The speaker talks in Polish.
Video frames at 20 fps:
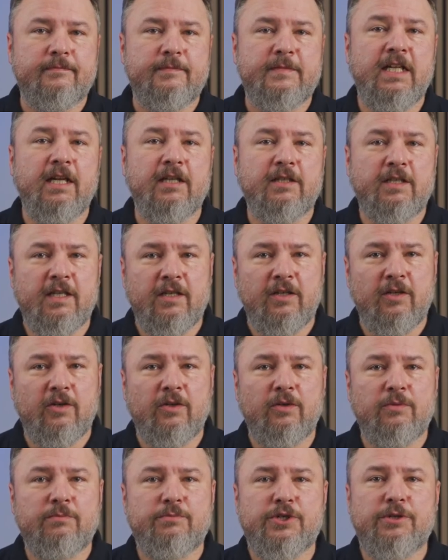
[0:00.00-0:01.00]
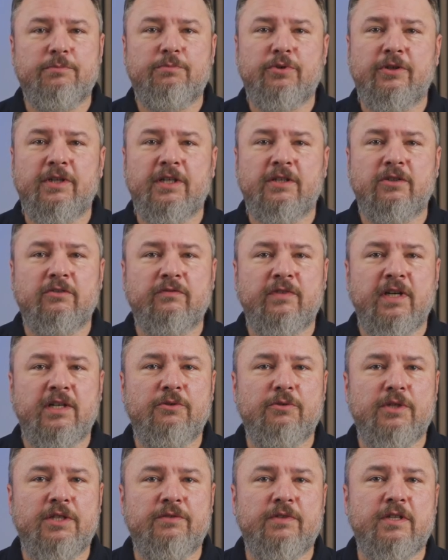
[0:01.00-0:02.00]
Dlatego przy projektowaniu
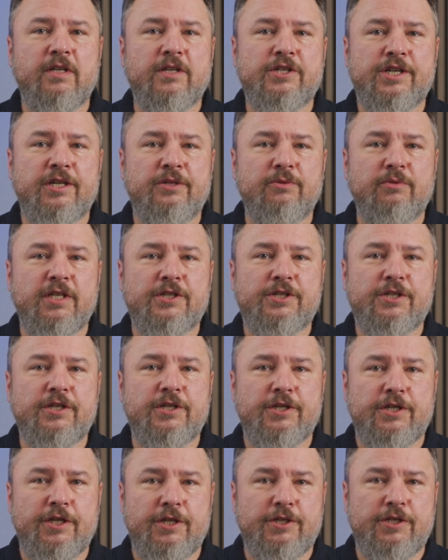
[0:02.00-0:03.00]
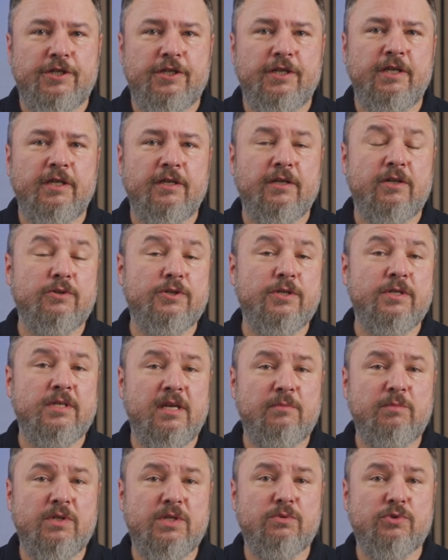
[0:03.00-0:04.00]
i wdrażaniu naszych sieci
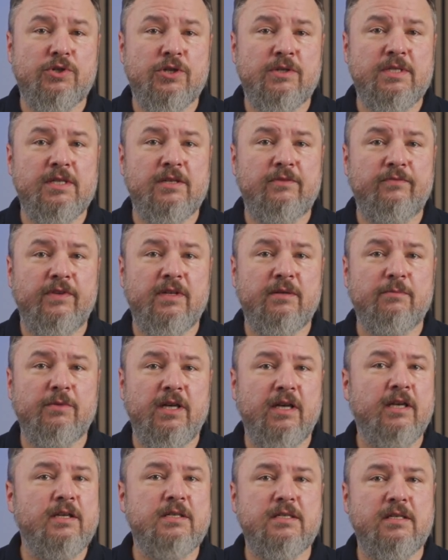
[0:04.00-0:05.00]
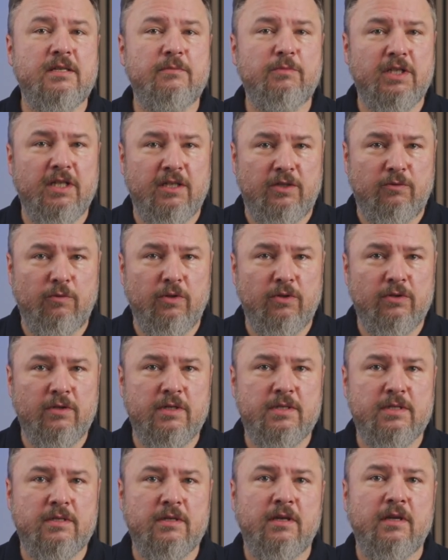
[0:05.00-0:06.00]
korzystamy z urządzeń firmy Extreme
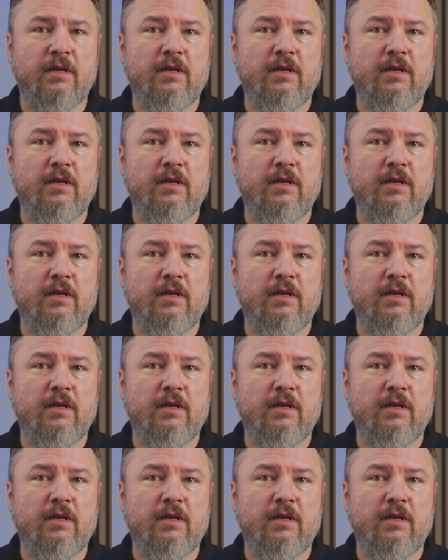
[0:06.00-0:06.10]
Networks,